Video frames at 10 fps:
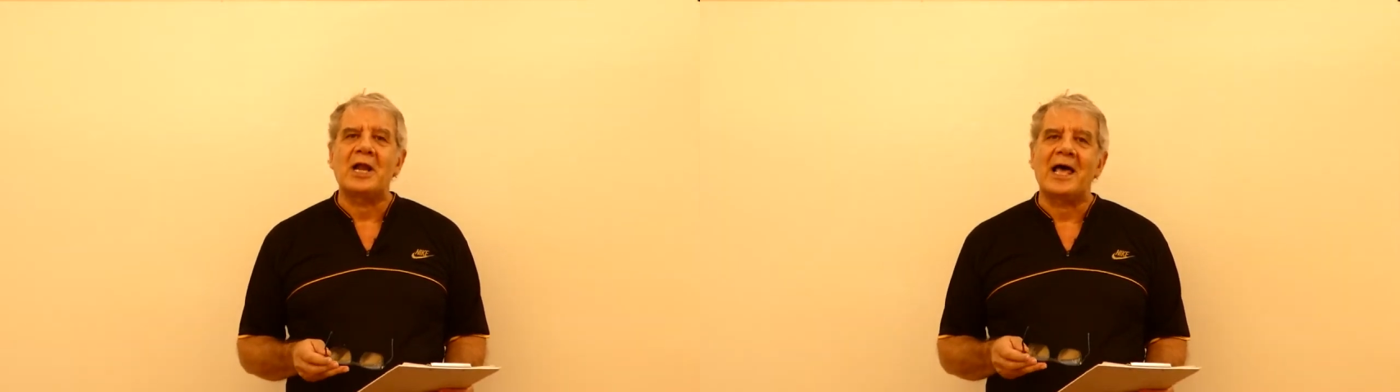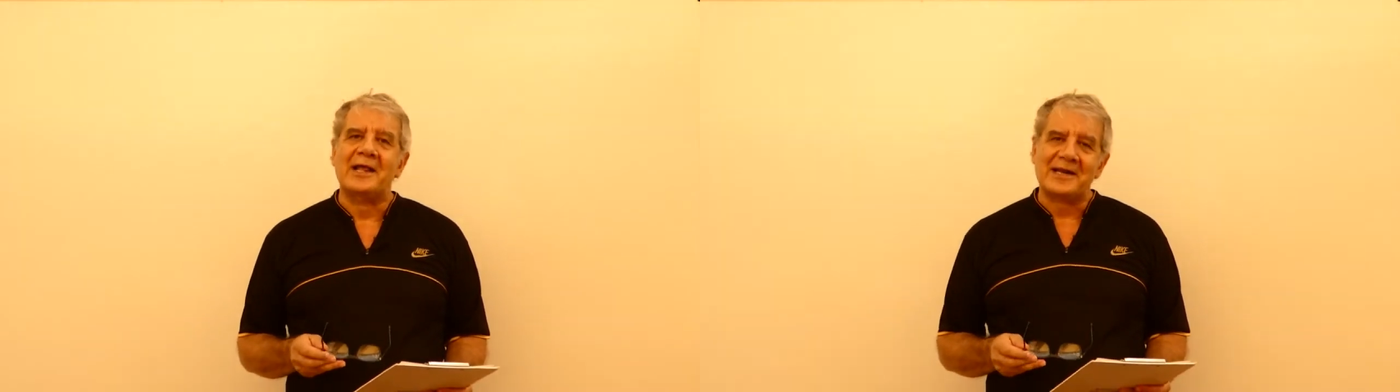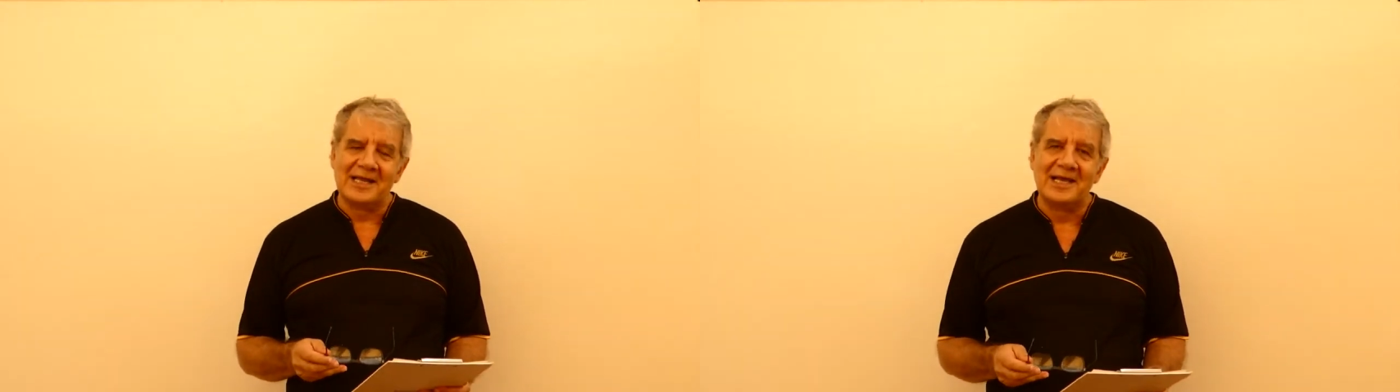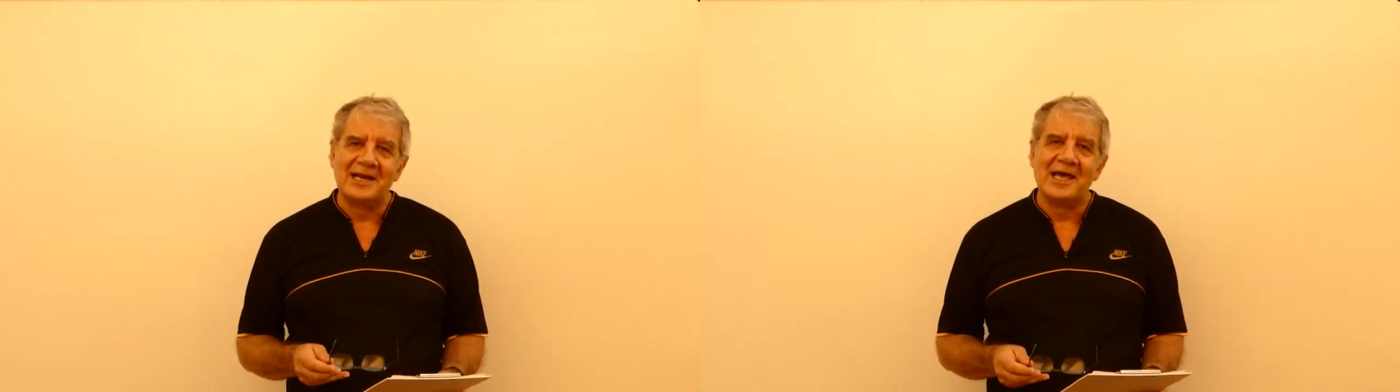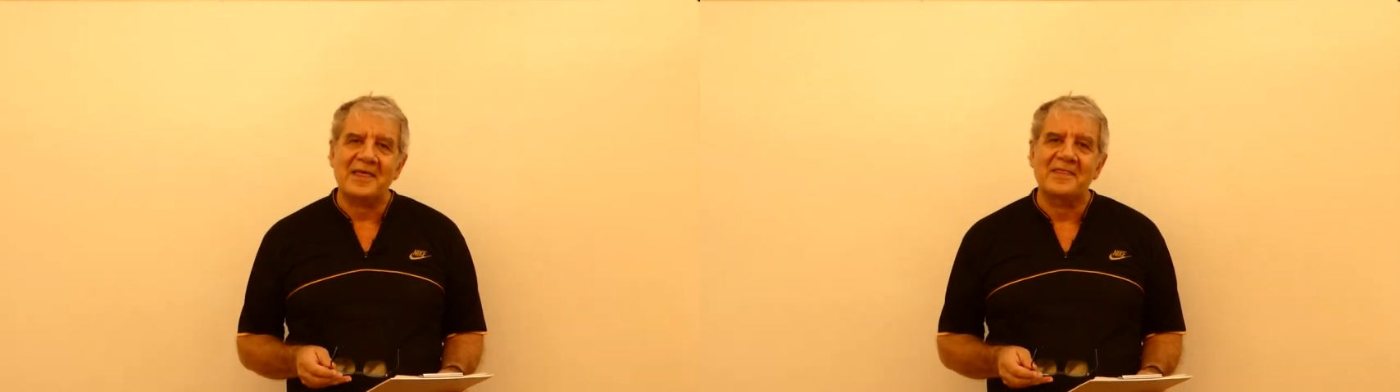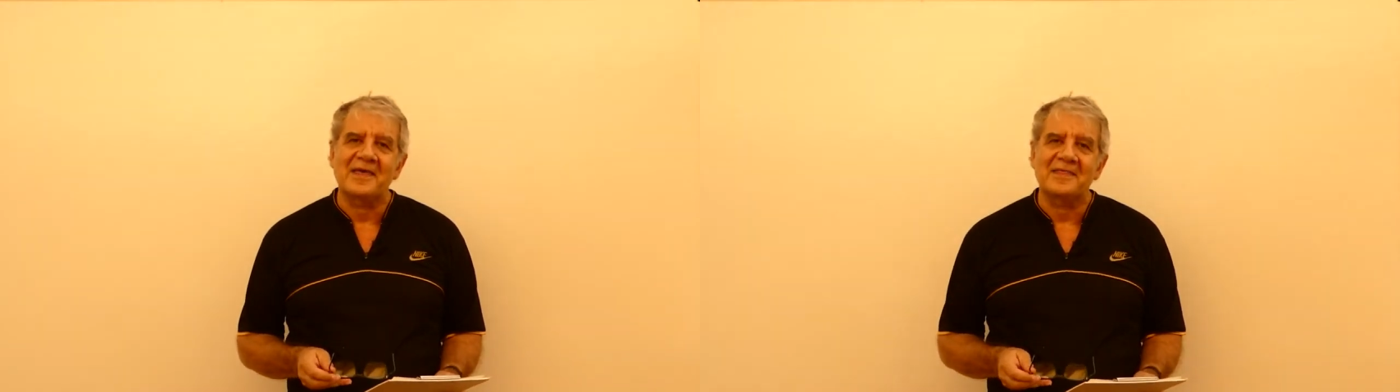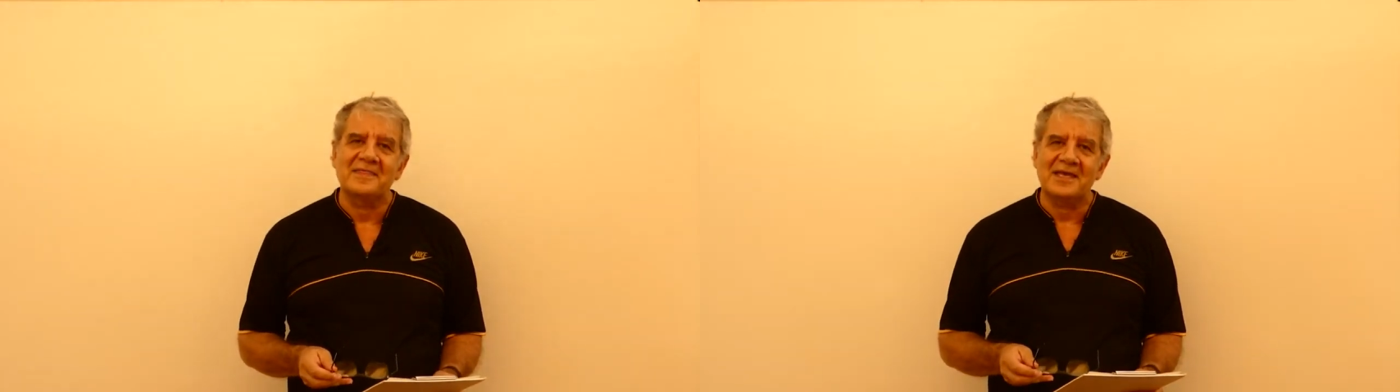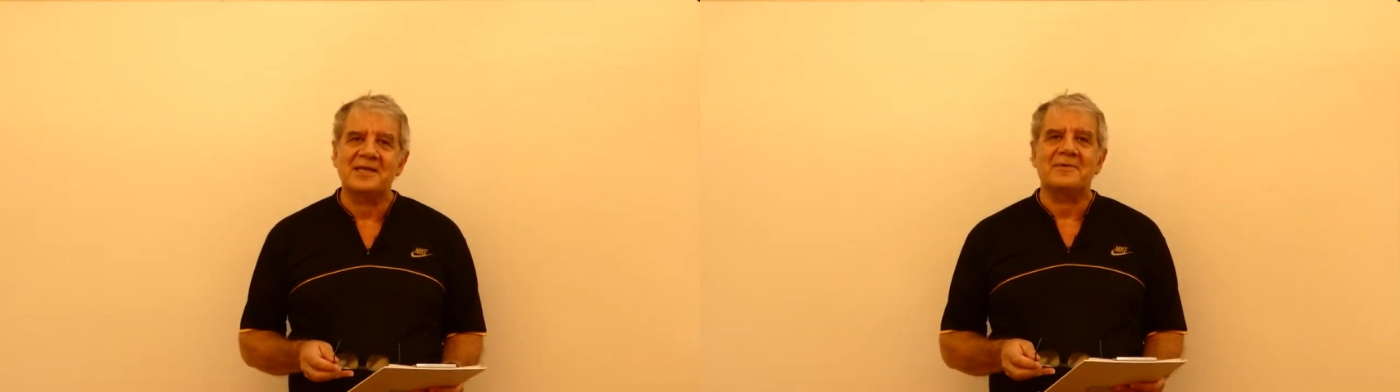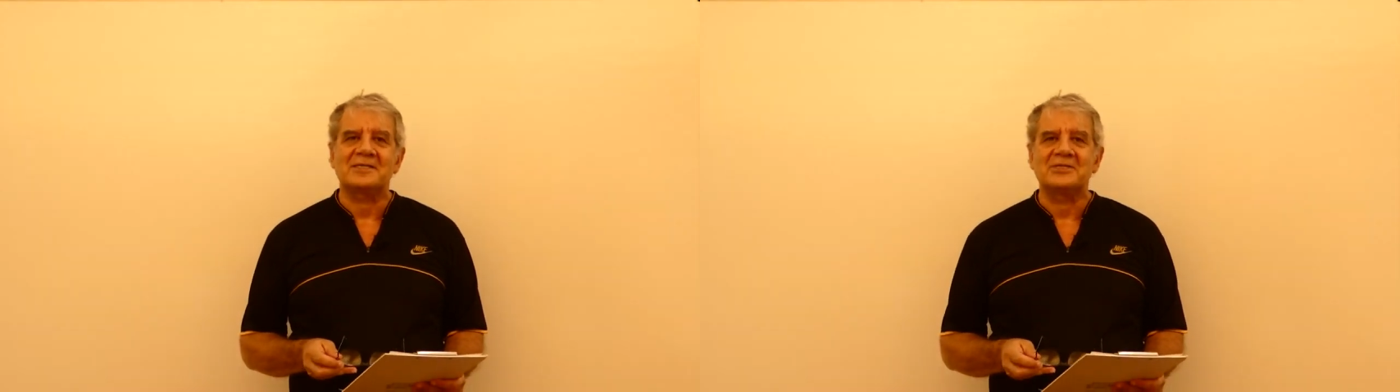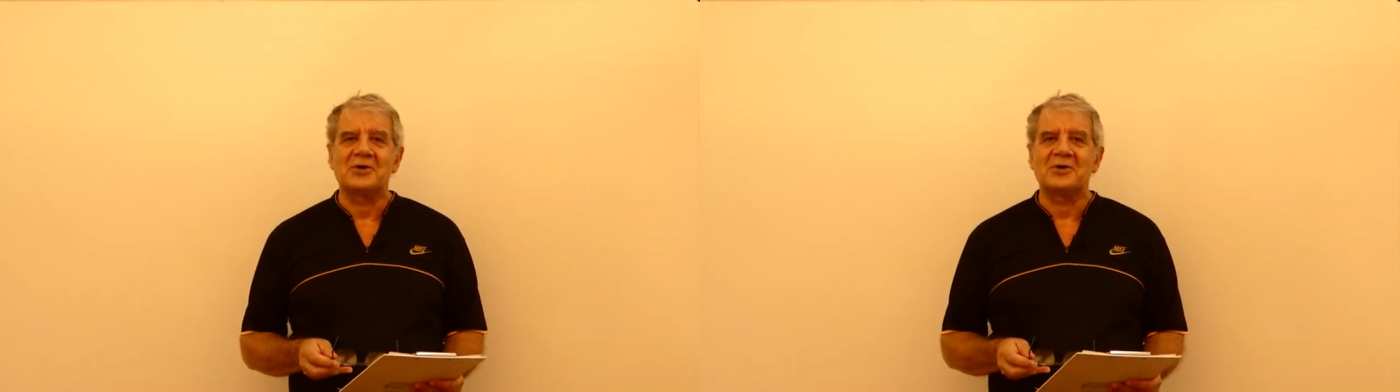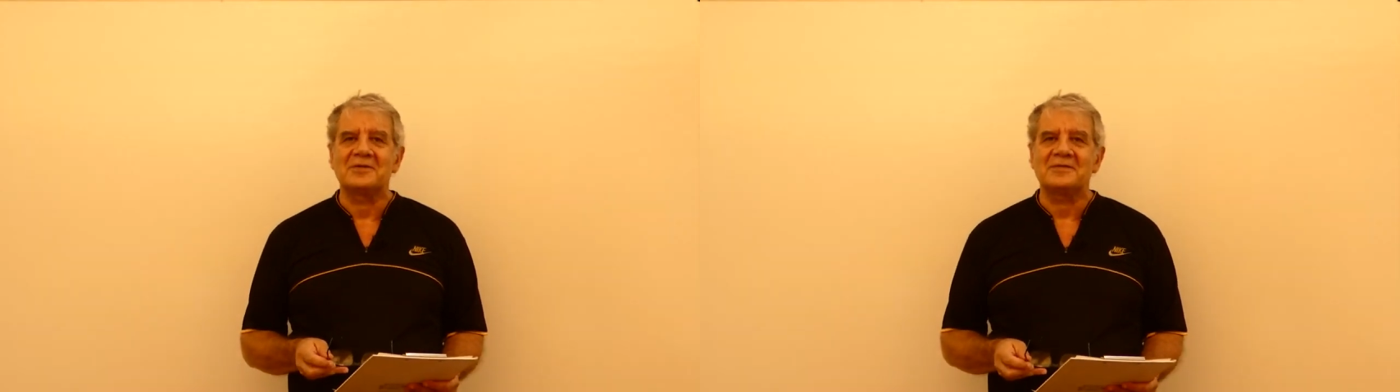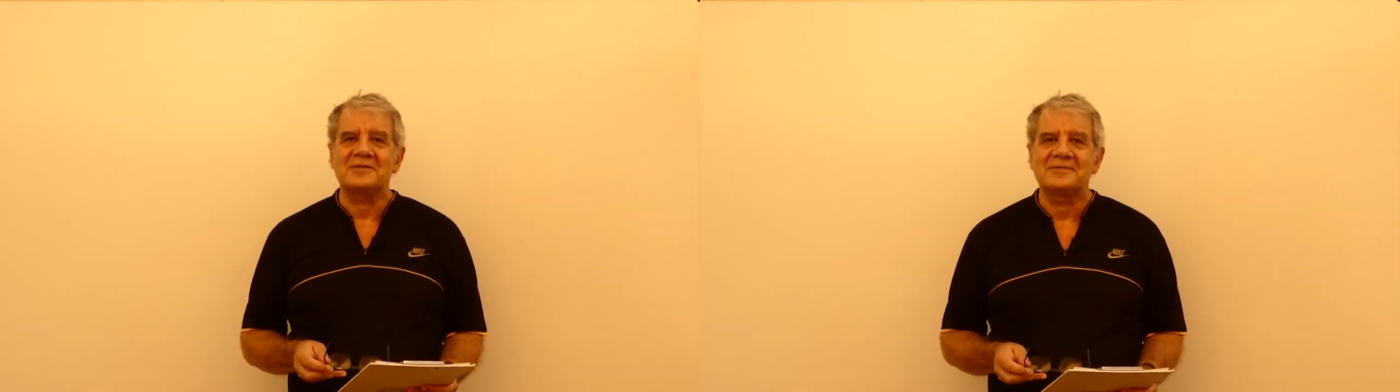las reglas de derivación